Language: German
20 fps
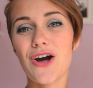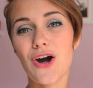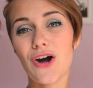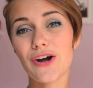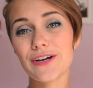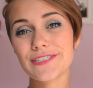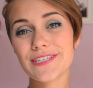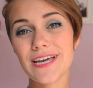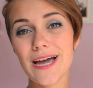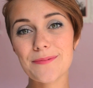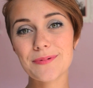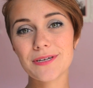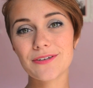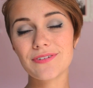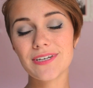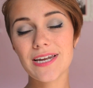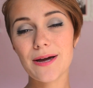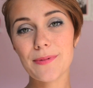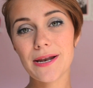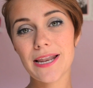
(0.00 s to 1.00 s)
Heute habe ich
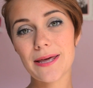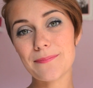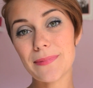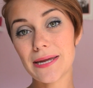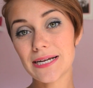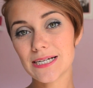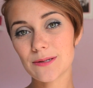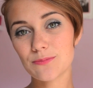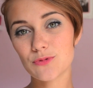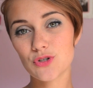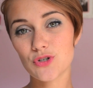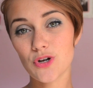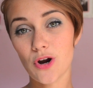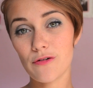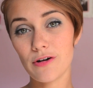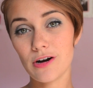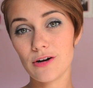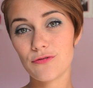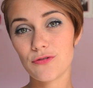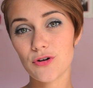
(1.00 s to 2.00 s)
wieder mal ein
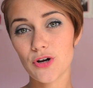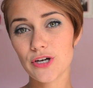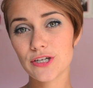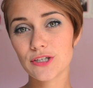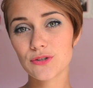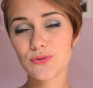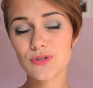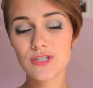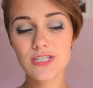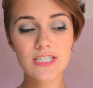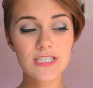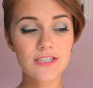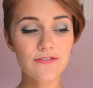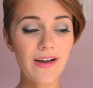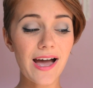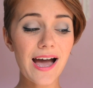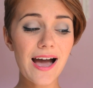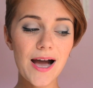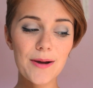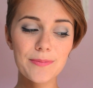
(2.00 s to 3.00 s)
Make-up-Tutorial für euch und
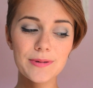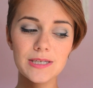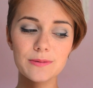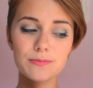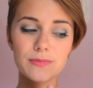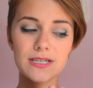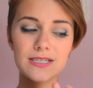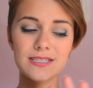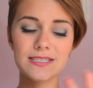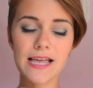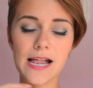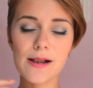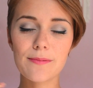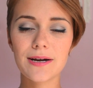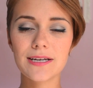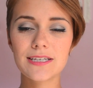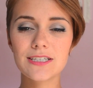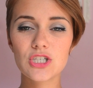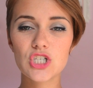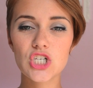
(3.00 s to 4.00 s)
zwar habe ich mir
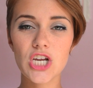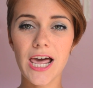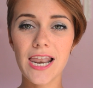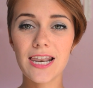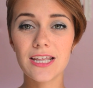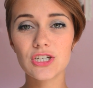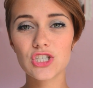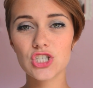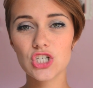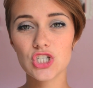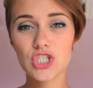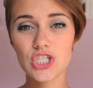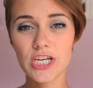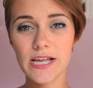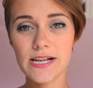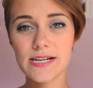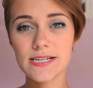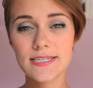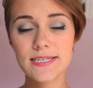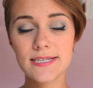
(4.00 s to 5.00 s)
selber die Challenge
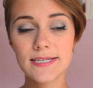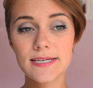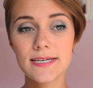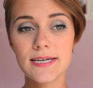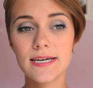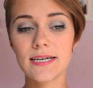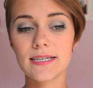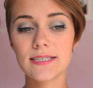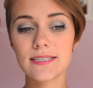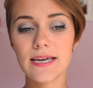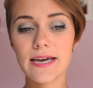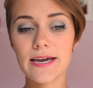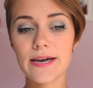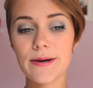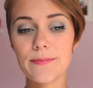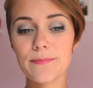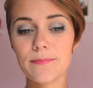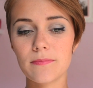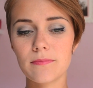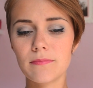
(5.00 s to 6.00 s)
gestellt,
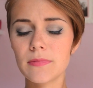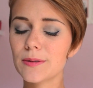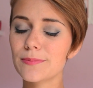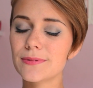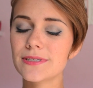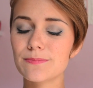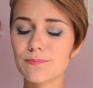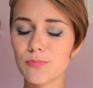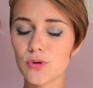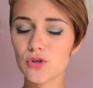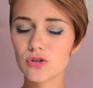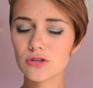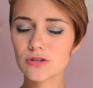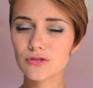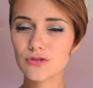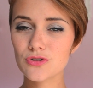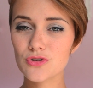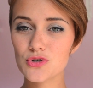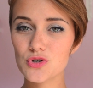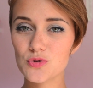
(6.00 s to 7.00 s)
ähm, mich mit
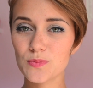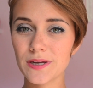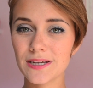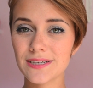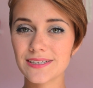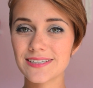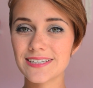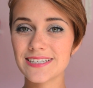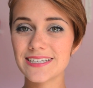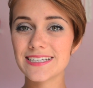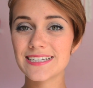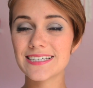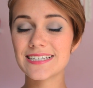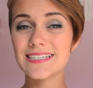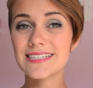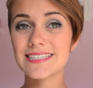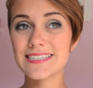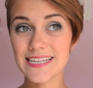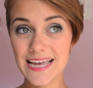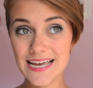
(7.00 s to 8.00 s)
Produkten zu schminken, die ich
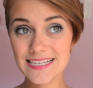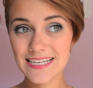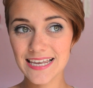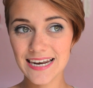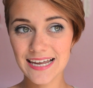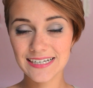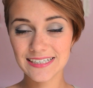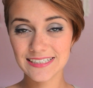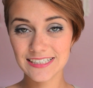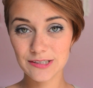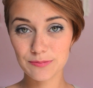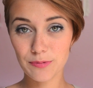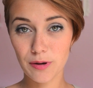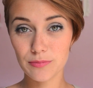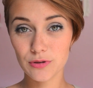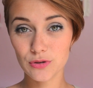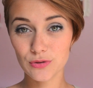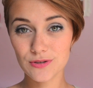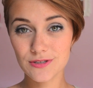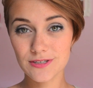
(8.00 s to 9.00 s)
sehr, sehr lange nicht mehr
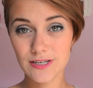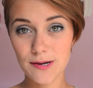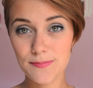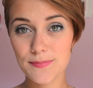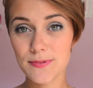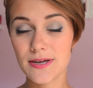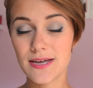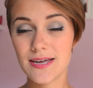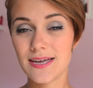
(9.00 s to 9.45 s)
benutzt habe.